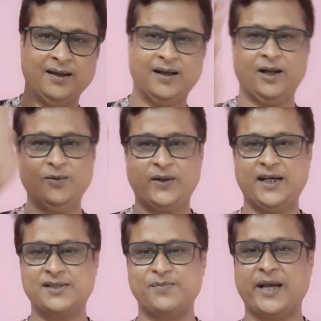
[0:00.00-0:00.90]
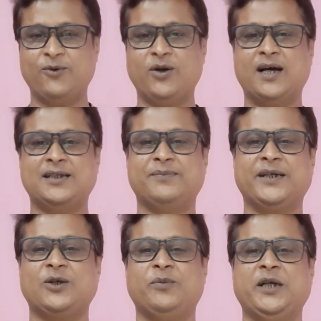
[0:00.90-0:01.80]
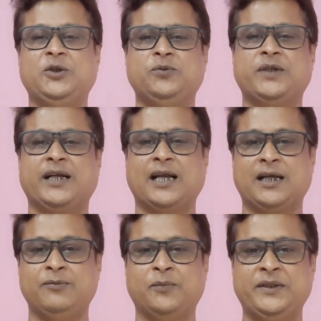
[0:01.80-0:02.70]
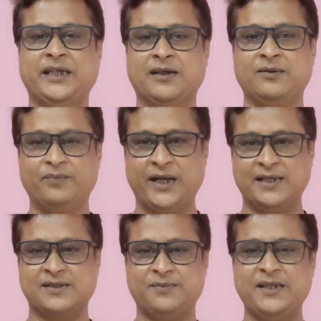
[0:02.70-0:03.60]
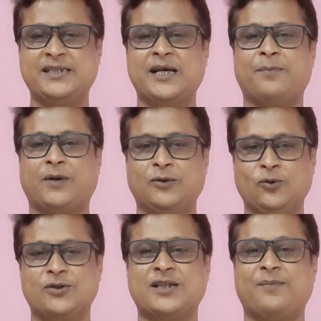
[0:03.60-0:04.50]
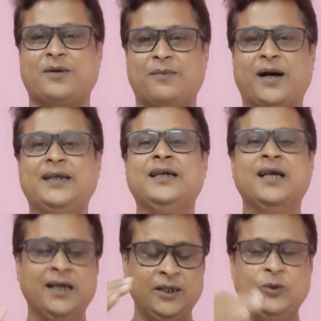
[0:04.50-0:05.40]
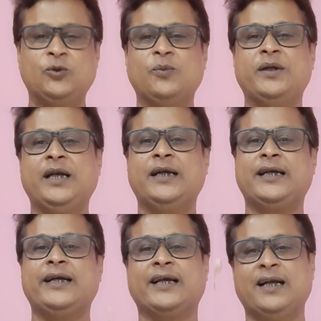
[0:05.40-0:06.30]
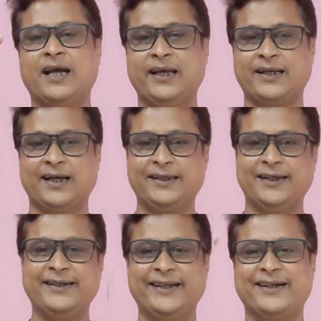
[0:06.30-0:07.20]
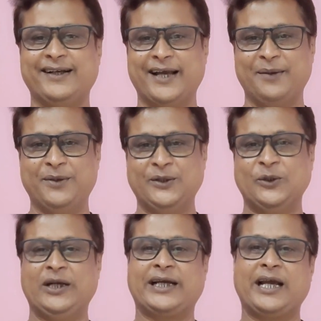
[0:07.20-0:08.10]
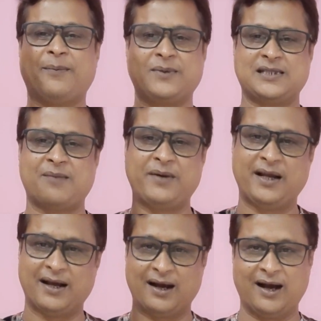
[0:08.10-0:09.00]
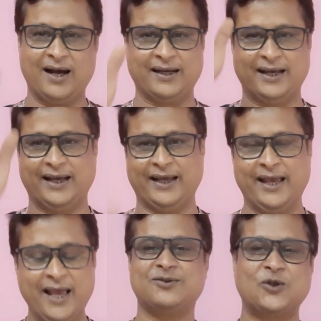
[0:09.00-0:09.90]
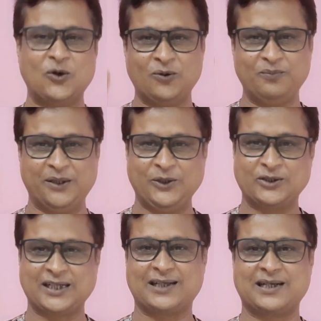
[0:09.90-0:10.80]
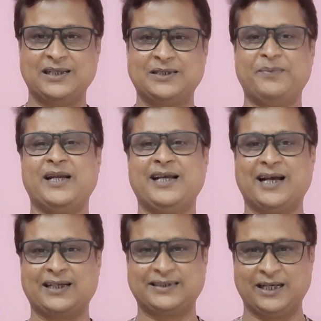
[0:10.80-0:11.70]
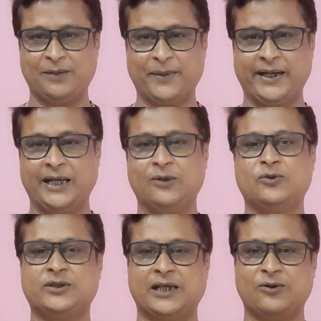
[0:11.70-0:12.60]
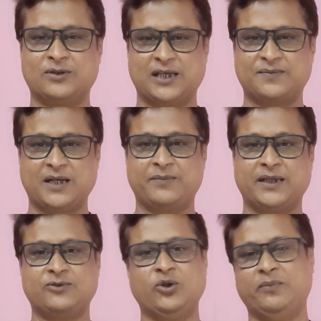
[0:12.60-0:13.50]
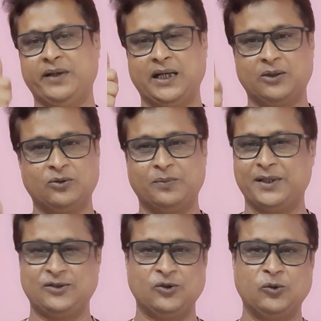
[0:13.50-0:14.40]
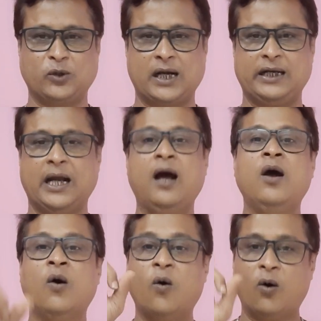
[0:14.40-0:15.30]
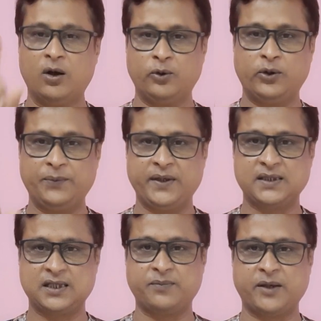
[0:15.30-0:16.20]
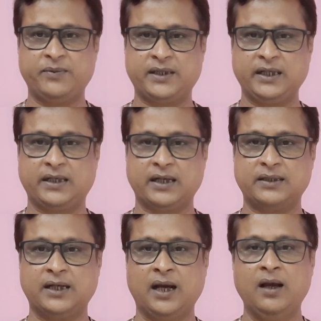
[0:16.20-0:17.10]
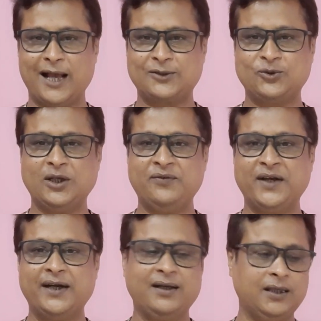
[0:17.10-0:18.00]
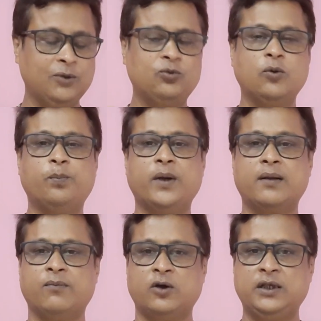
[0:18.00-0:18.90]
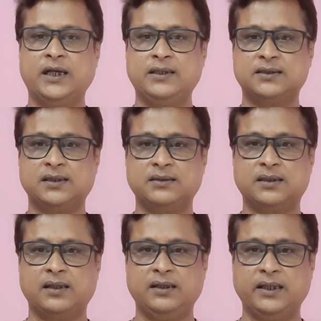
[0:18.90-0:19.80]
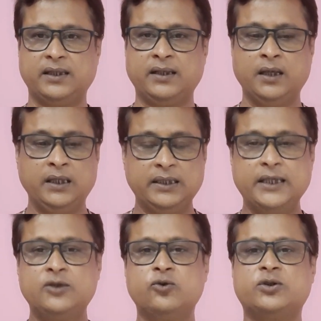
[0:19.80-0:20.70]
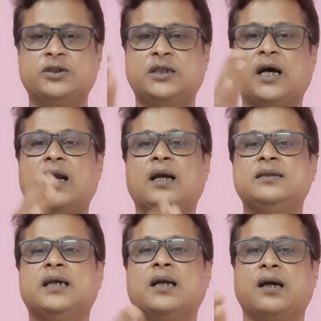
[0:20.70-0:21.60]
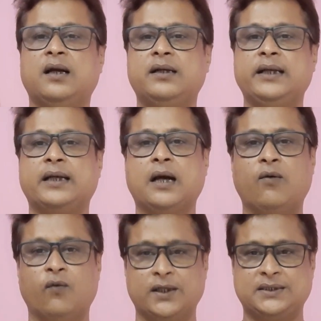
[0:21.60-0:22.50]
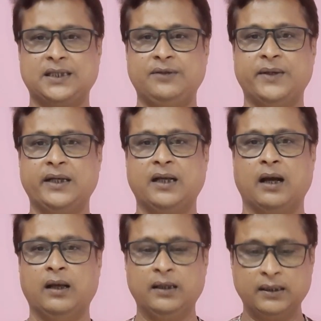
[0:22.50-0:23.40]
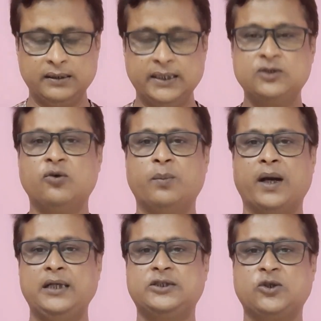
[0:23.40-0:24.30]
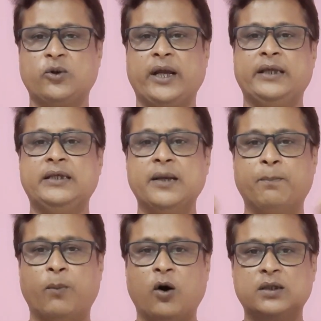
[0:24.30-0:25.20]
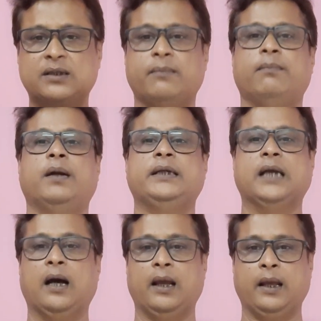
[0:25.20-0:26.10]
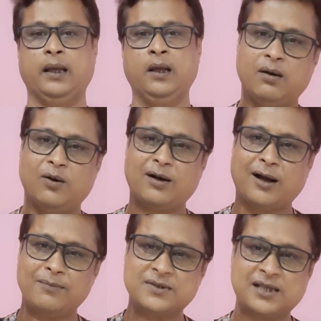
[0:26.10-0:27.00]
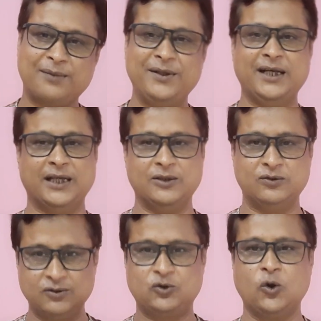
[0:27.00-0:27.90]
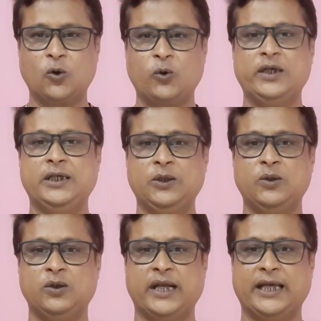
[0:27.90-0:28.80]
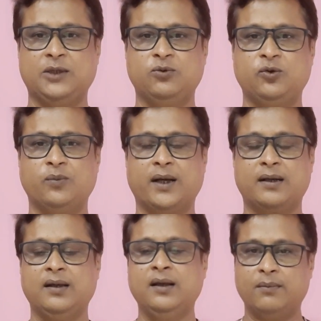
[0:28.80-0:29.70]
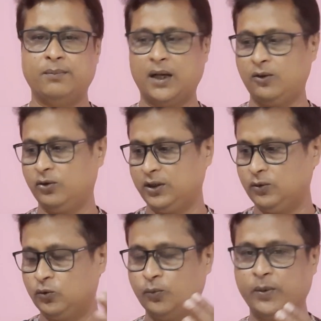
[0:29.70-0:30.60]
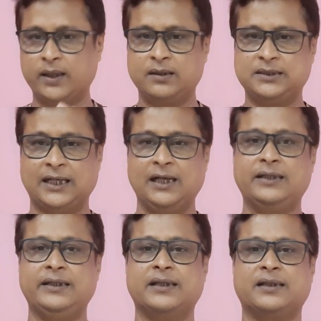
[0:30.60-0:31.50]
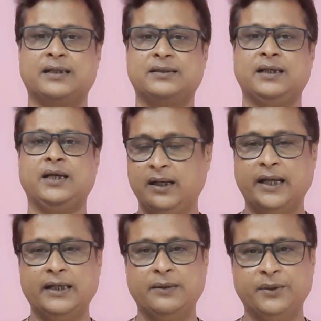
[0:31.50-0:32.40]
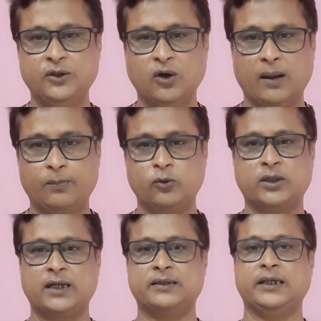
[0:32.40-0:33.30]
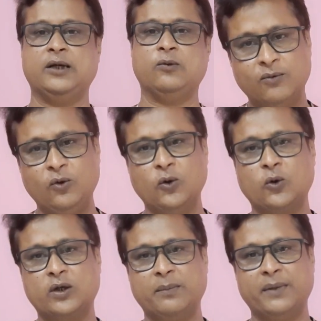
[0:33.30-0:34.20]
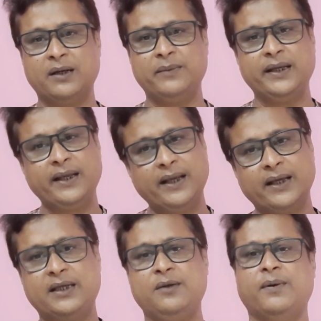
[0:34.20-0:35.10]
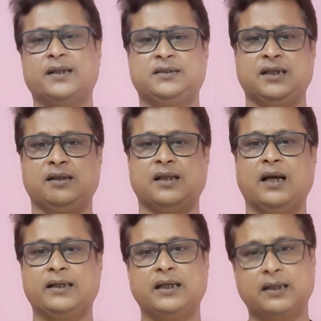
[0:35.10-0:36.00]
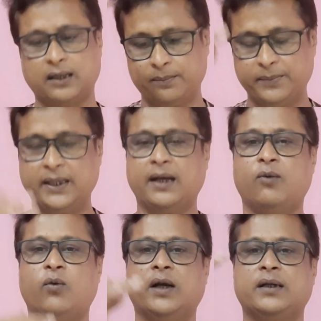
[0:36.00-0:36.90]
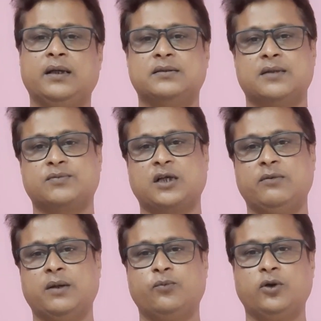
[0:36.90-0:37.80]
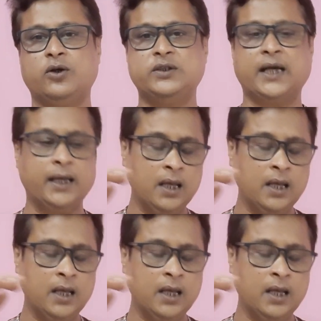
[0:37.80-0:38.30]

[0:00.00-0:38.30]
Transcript: हेलो फ्रेंड्स मैं हूं राज आप देख रहे हो मेरे यूट्यूब चैनल रहे हैं ओपिनियन फ्रेंड्स फिर से आपका दोस्त आपका भाई यूट्यूब रिलेटेड एक नए कंटेंट एक नए वीडियो लेके आपके सामने आ गया है सो so, वीडियो स्टार्ट करने से पहले अगर चैनल पर नए हो तो चैनल को सब्सक्राइब करते हुए बेलाइकन को प्रेस जरूर कर लेना और नोटिफिकेशन पर भी क्लिक कर देना एक्चुअली फ्रेंड यूट्यूब पर मोनिटाइजेशन के लिए ये जो चार घंटे का वॉच टाइम है ना ये जो माइल है ये बहुत बढ़िया है और हम सभी ने जो कोई नए यूट्यूबर मान लो यूट्यूब पर चैनल क्रिएट करते हैं नए नए वीडियो अपलोड करते हैं उन लोगों के मन में एक ही बात चलता है कि कब मेरा वन के सब्सक्राइबर पूरे हो जाए